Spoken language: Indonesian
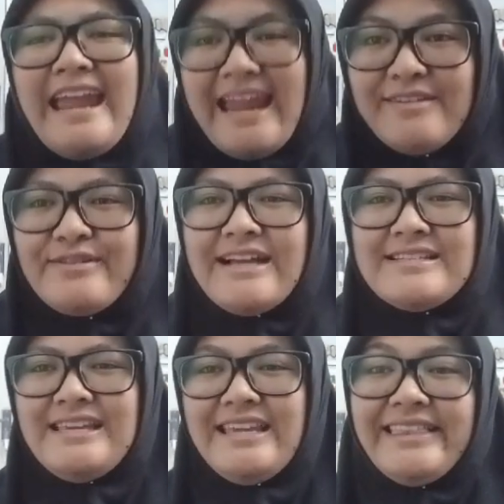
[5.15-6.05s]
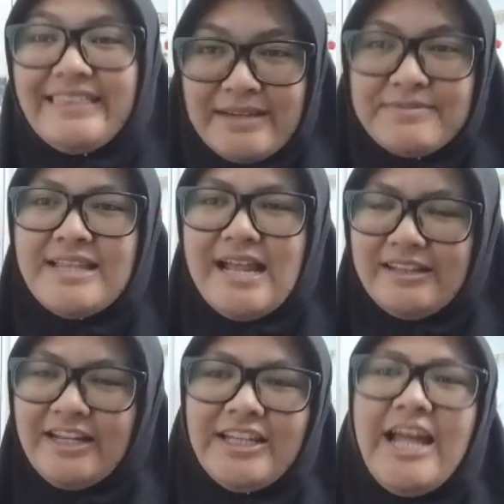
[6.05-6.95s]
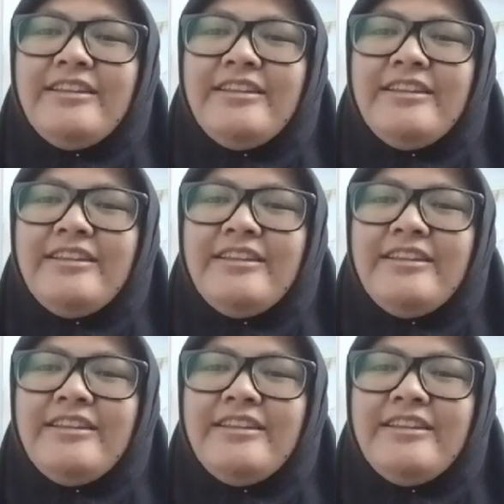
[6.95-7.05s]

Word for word: edukasi, tips dan trik,